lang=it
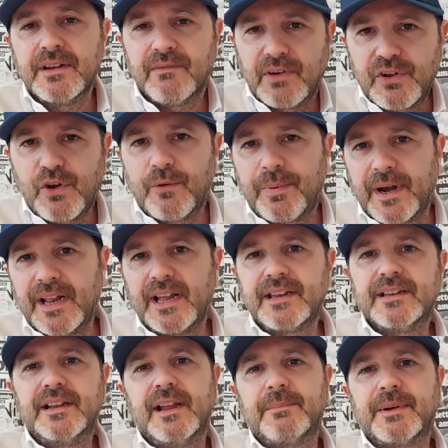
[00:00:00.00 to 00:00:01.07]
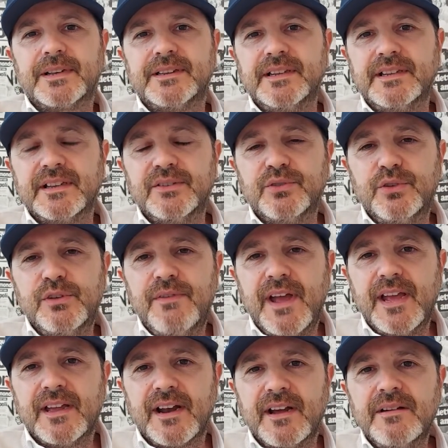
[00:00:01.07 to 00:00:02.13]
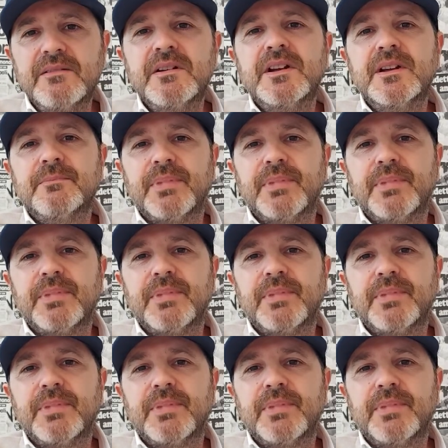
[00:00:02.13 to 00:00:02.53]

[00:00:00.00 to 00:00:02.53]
Vogliamo parlare della partita di Olivera?